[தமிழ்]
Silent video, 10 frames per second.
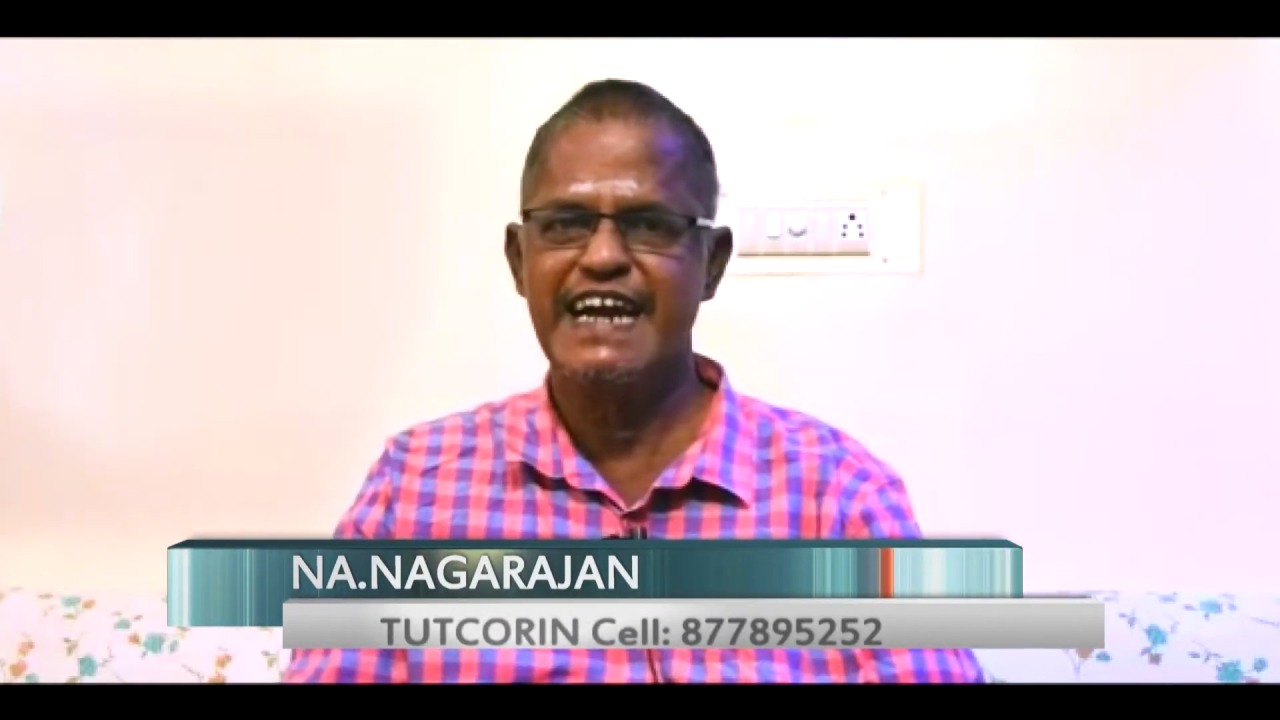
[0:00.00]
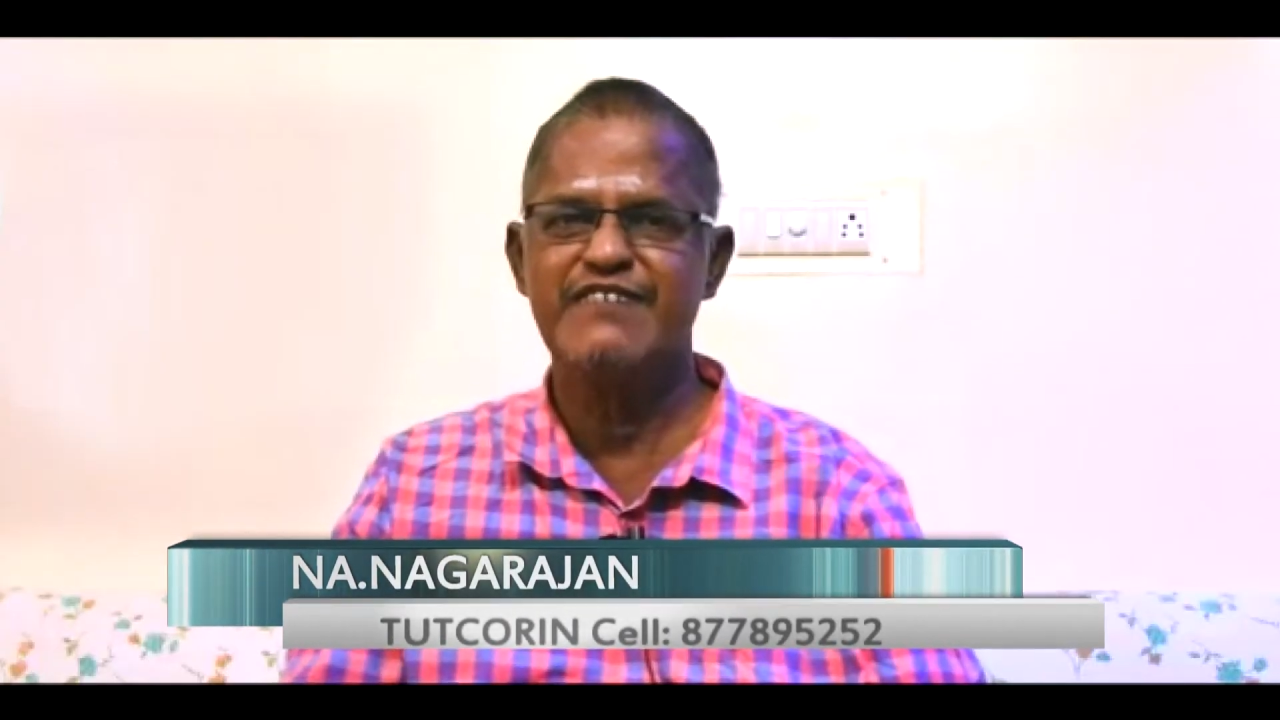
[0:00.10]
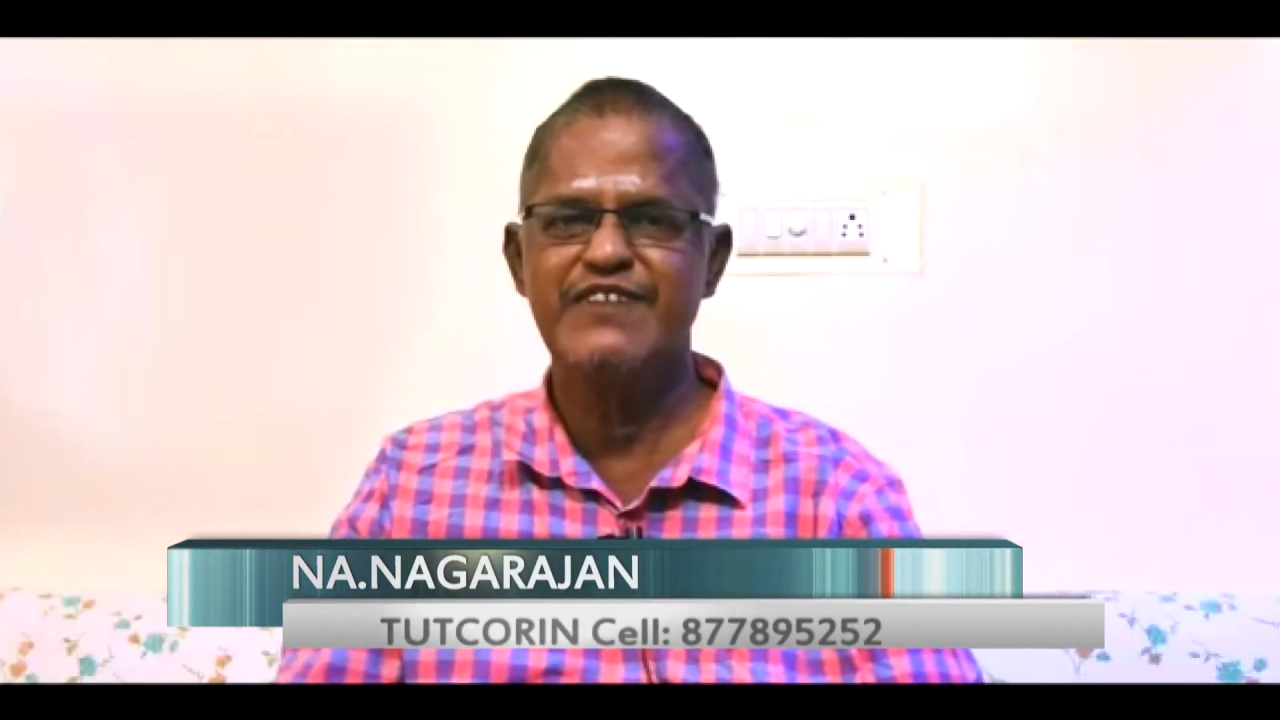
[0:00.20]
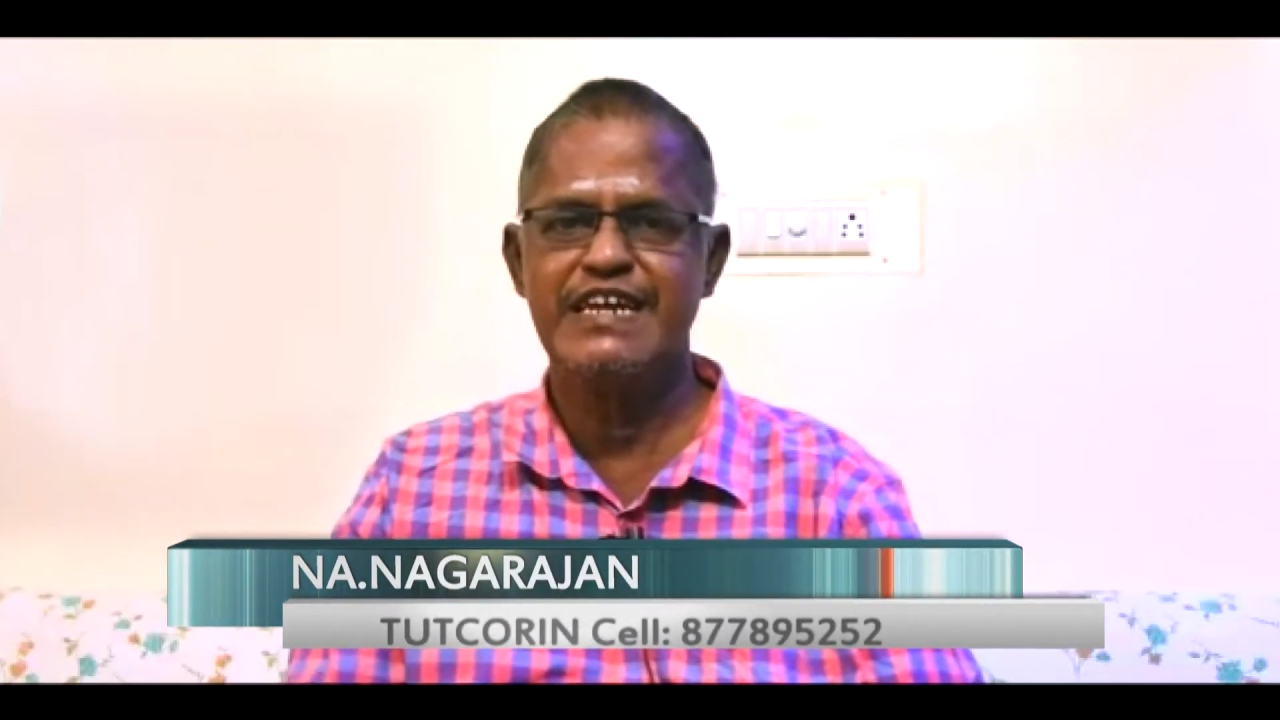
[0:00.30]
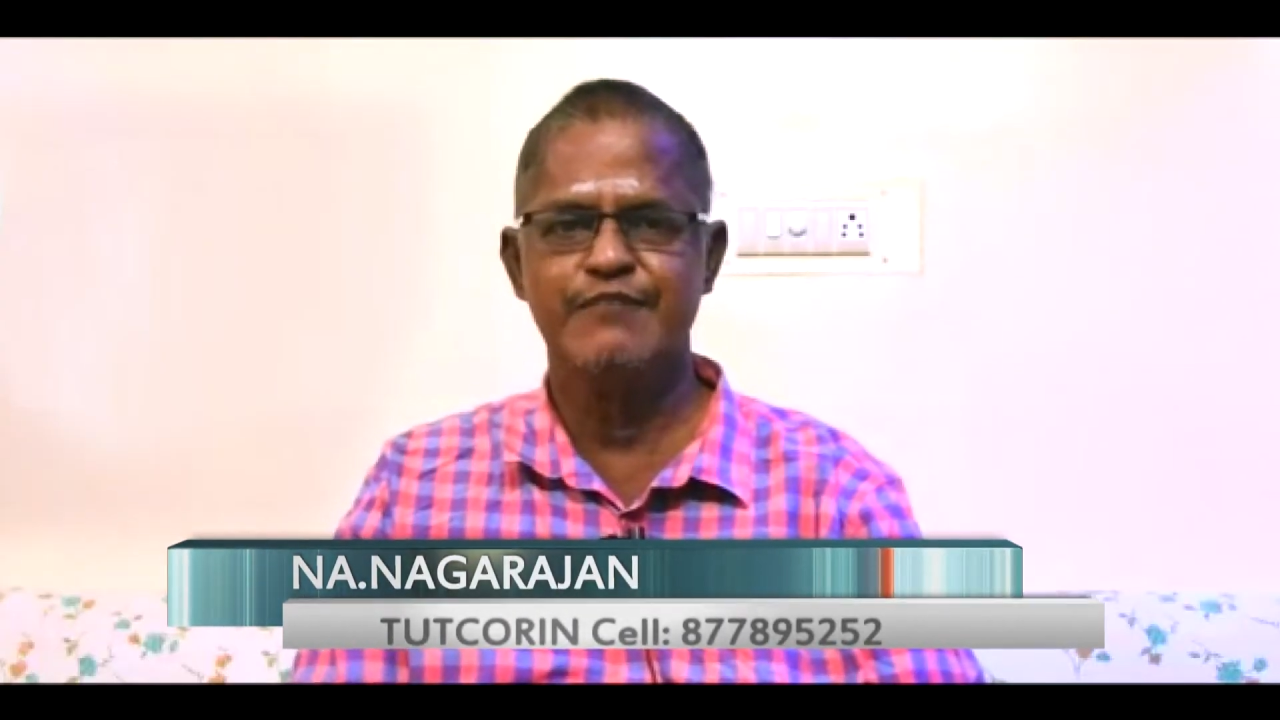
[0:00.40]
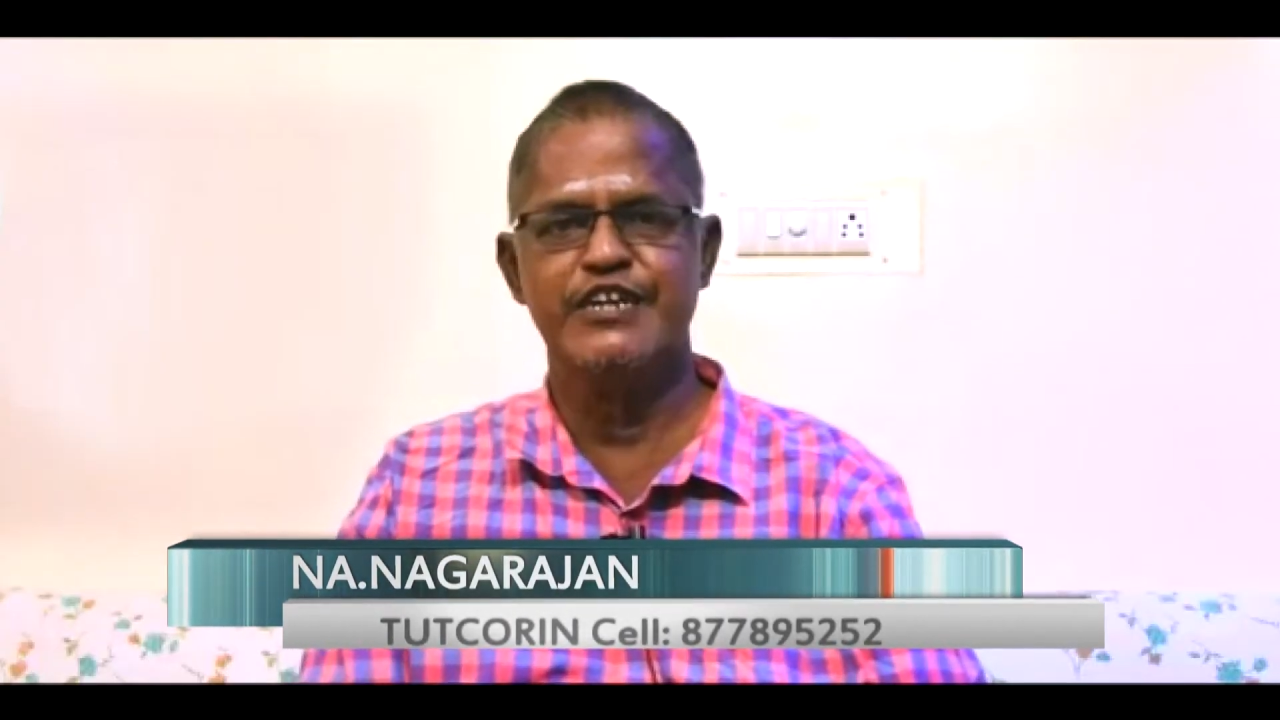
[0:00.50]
அளவில்